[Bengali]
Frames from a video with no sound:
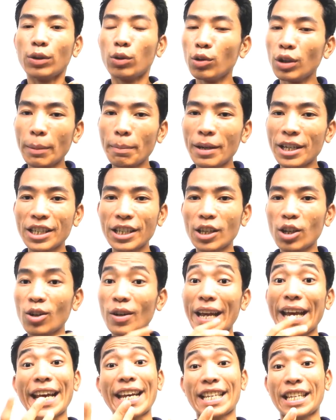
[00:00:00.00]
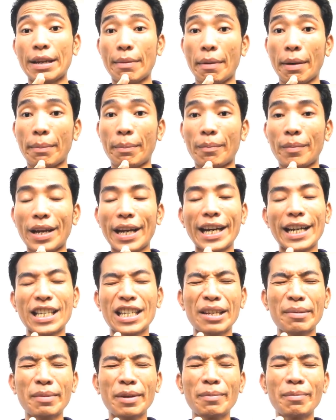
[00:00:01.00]
দুই নাম্বার সেটা হলো এস এম এম
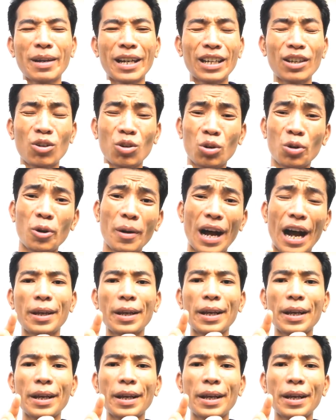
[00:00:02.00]
এস এম এম মানে হলো